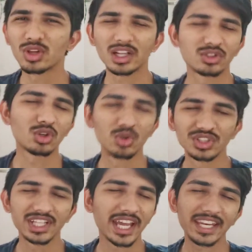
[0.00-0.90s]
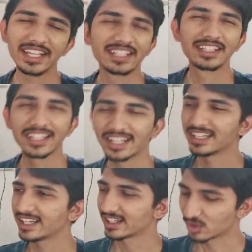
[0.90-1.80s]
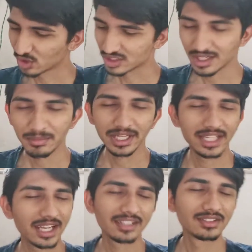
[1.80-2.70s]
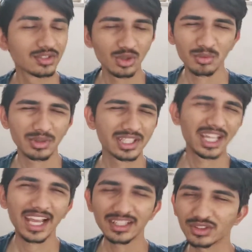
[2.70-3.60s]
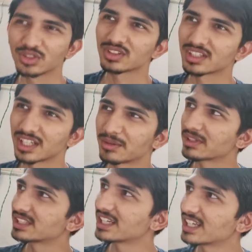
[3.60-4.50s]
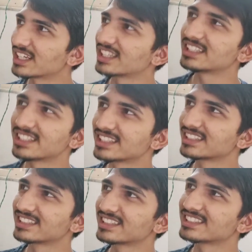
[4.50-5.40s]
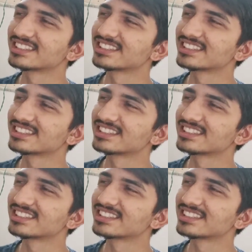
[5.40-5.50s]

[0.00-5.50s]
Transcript: तो आज तो कुछ है नहीं करने के लिए आज तो हॉस्टल पे ही है तो पढ़ना है आज तो कहीं पर जाना नहीं